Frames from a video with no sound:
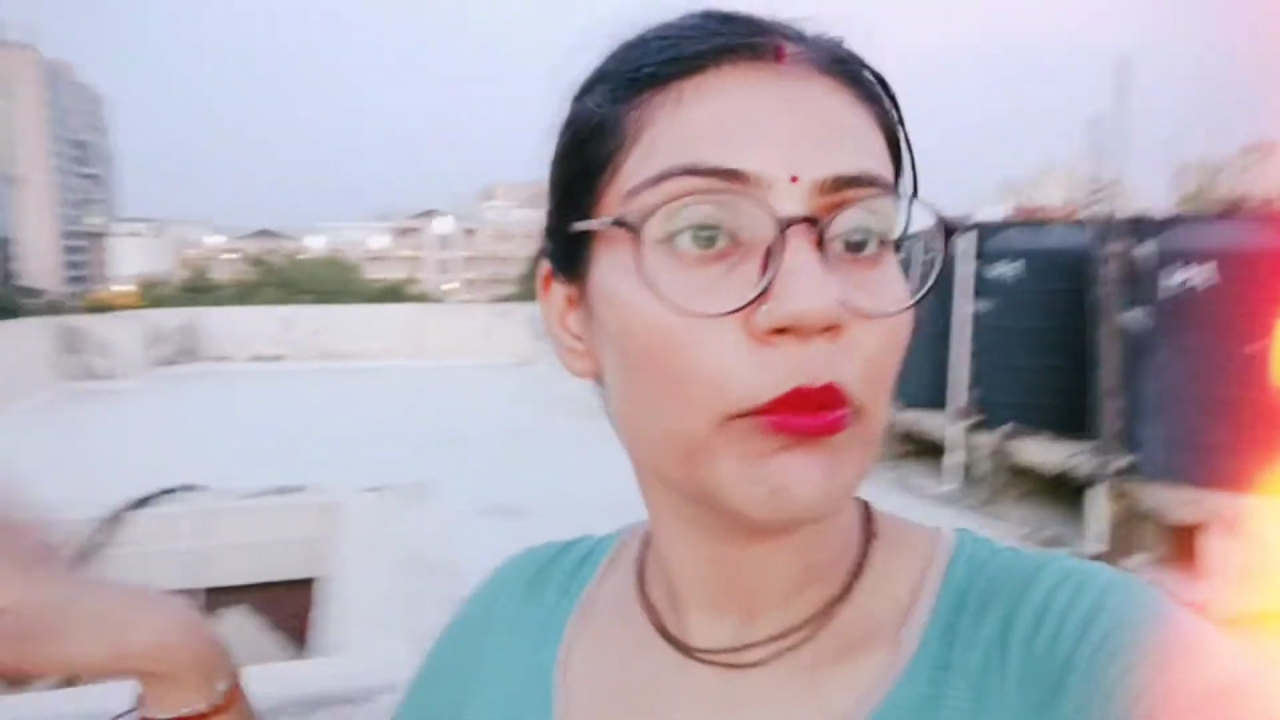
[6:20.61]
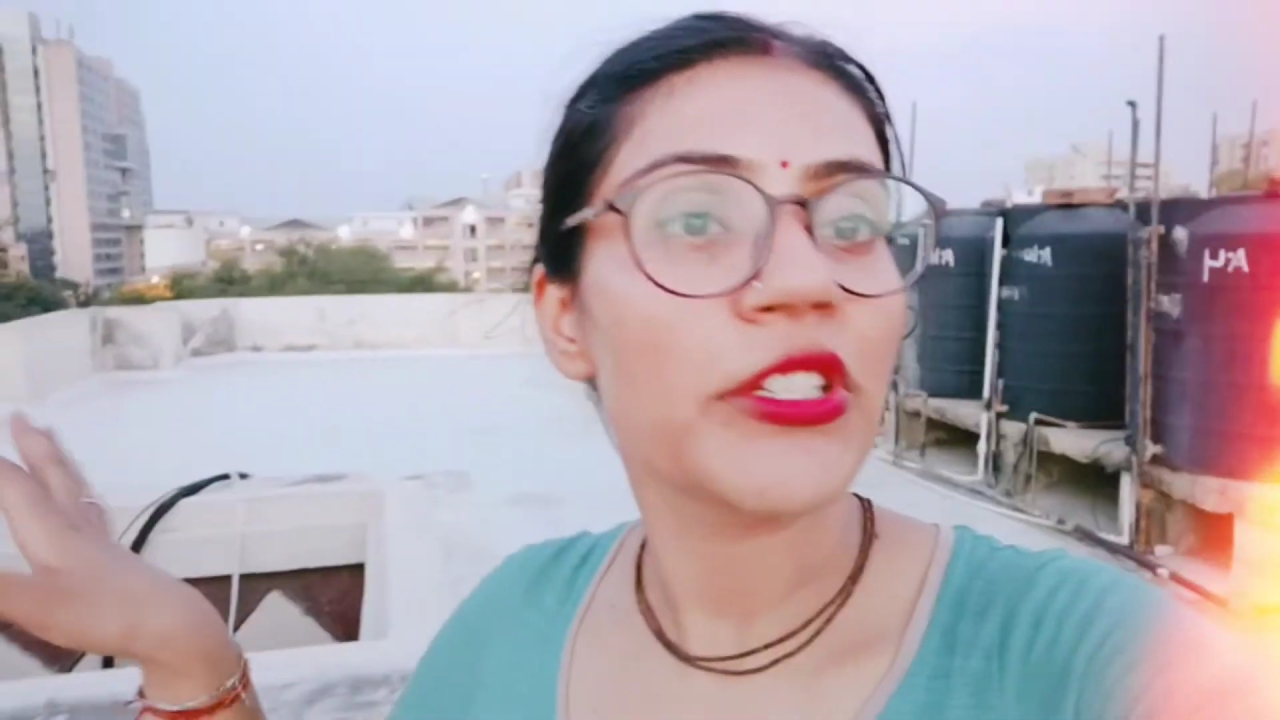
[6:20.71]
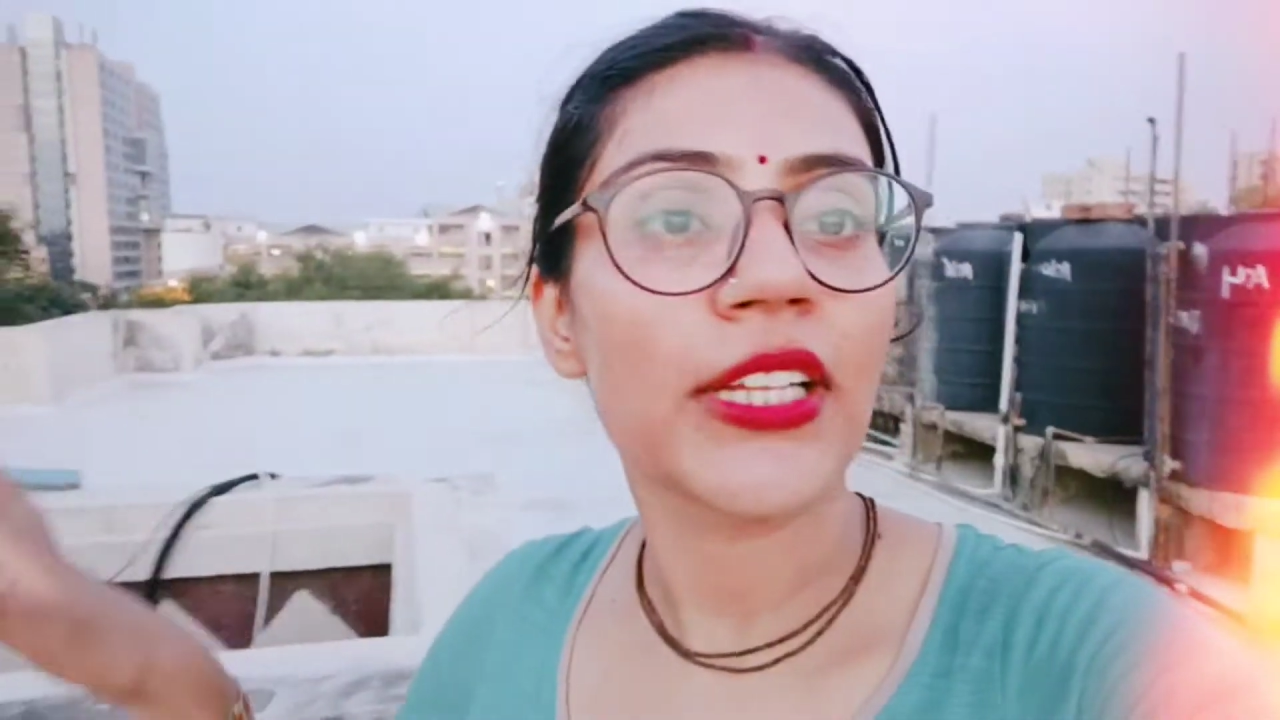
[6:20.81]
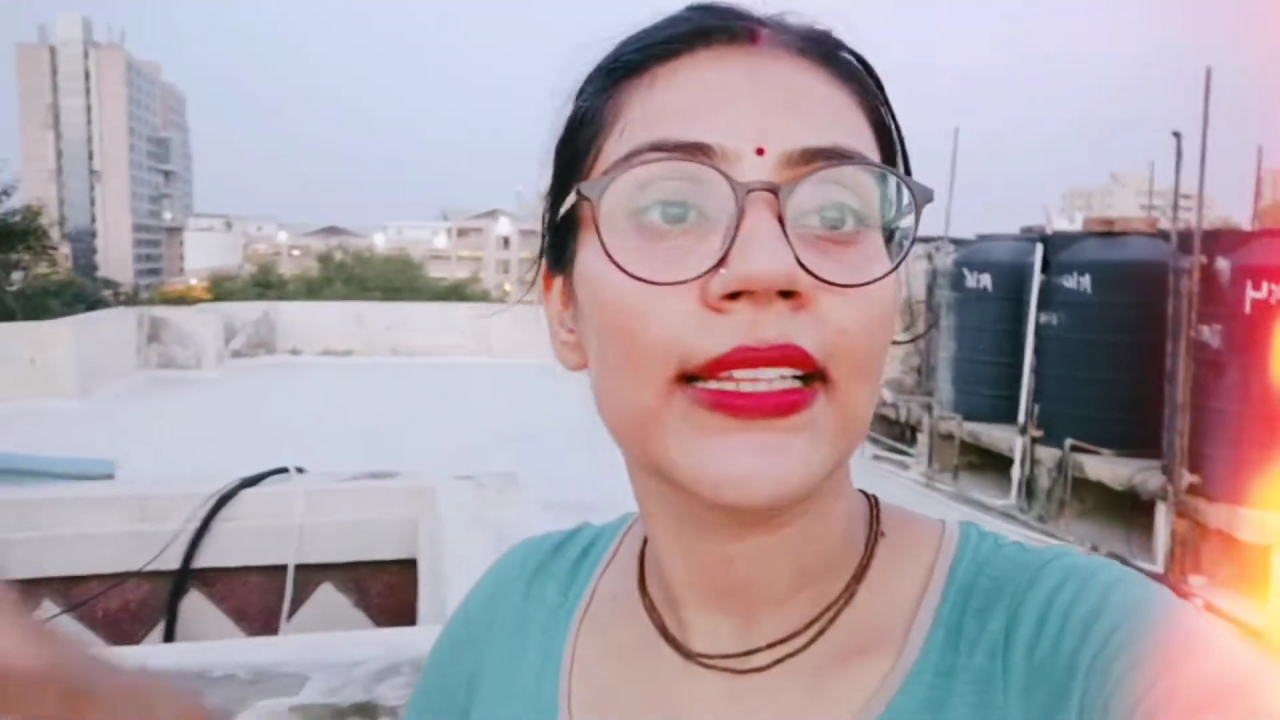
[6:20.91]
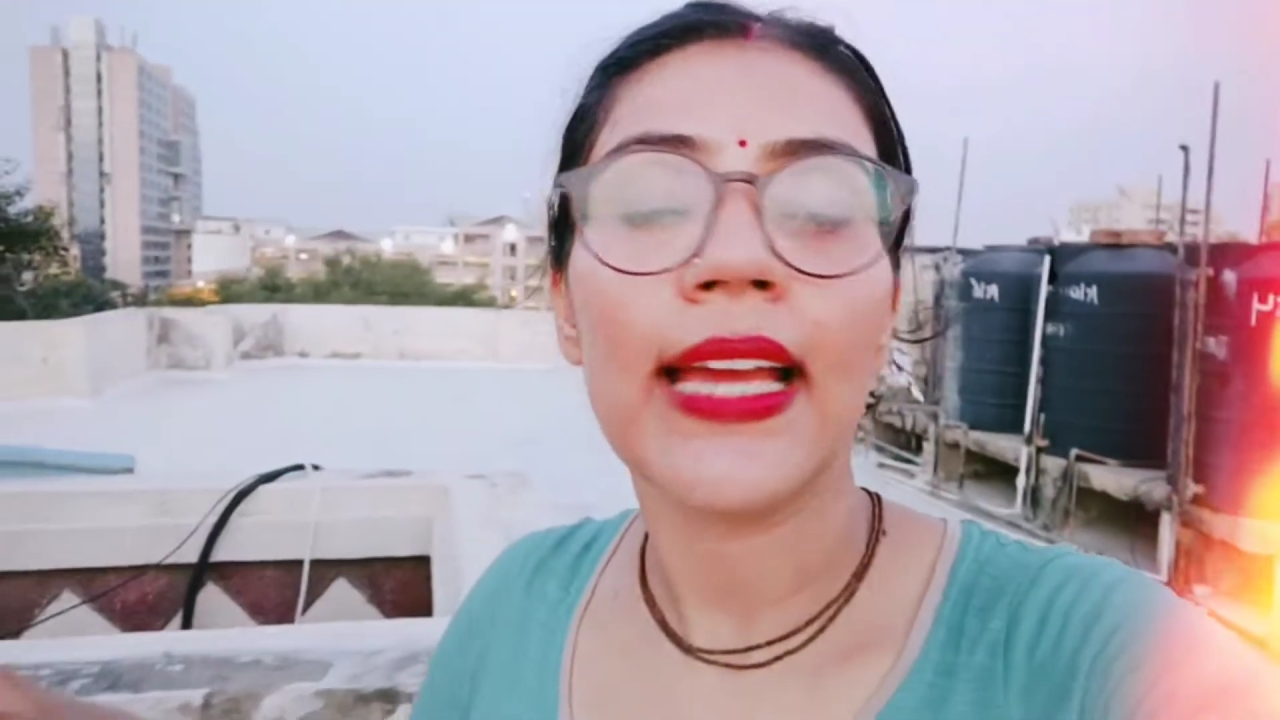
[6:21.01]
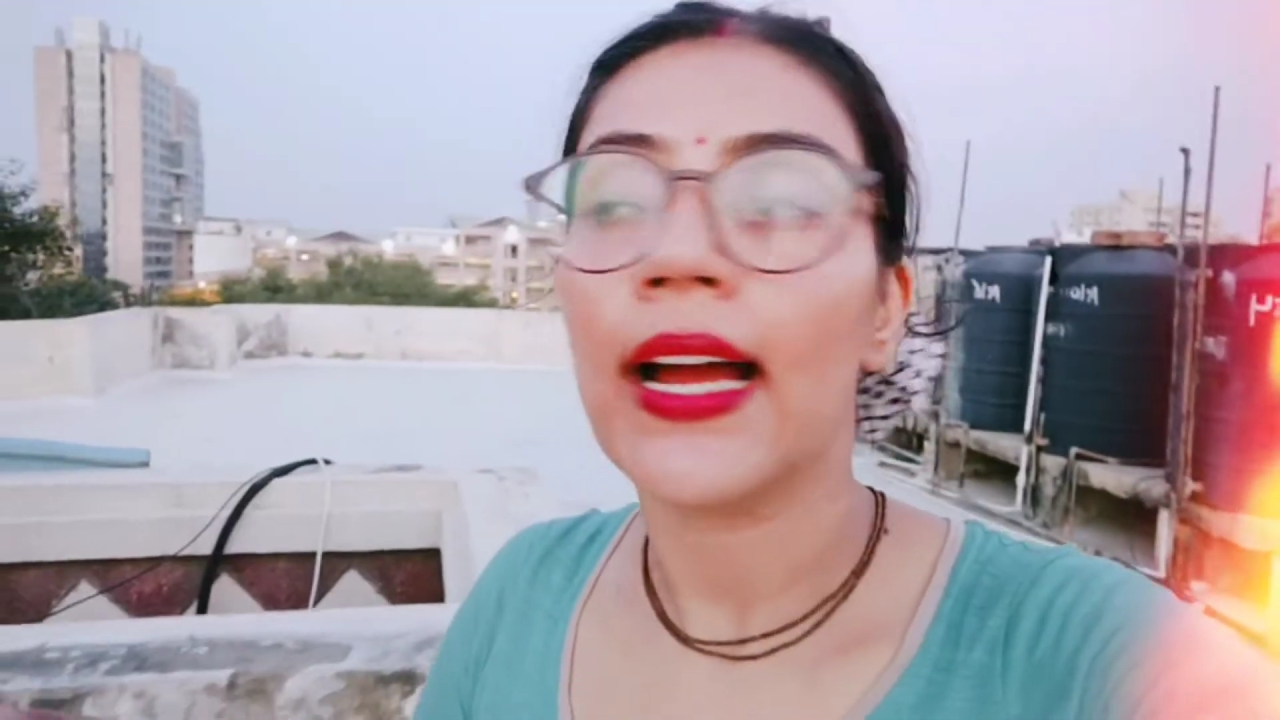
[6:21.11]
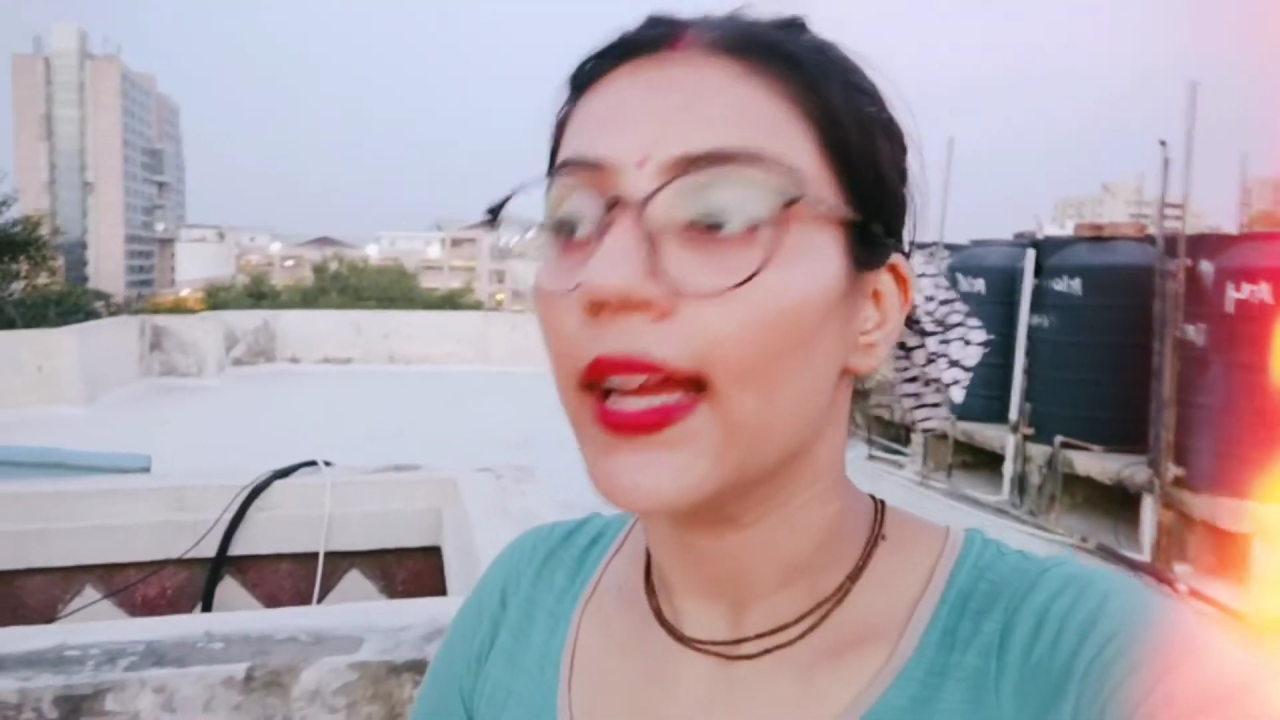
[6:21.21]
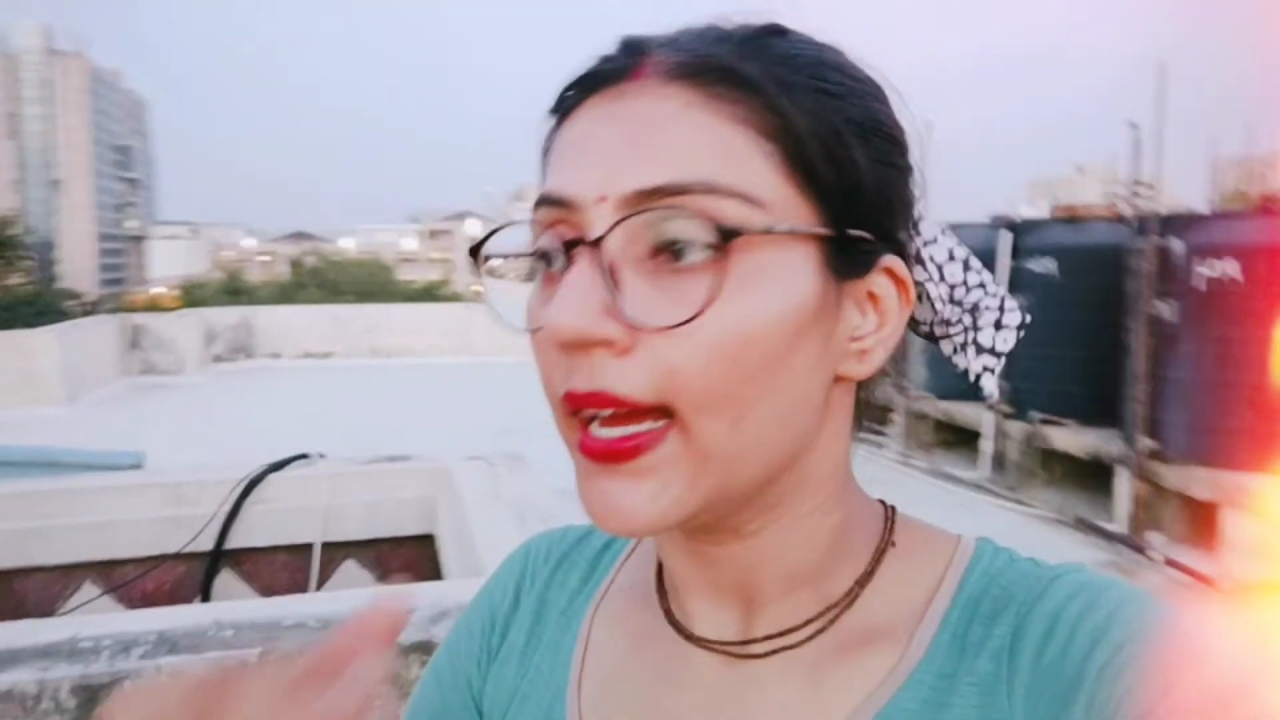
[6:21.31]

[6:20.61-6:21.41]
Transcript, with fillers: भी जल्दी आ गए